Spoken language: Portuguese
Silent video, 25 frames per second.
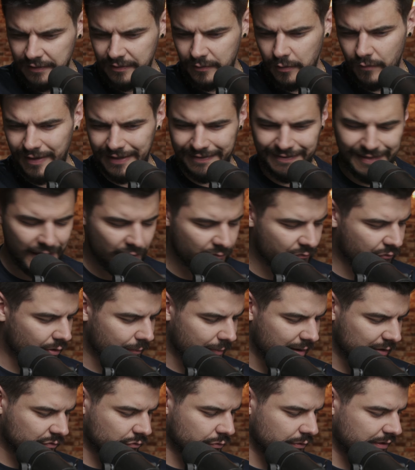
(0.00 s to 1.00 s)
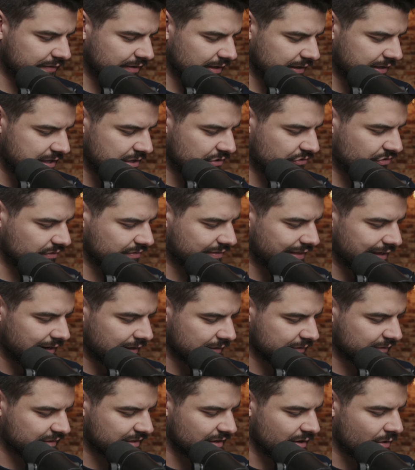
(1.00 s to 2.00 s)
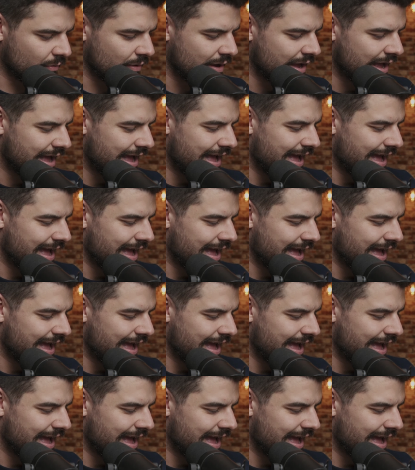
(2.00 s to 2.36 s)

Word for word: Então vai ter informações aqui de interação.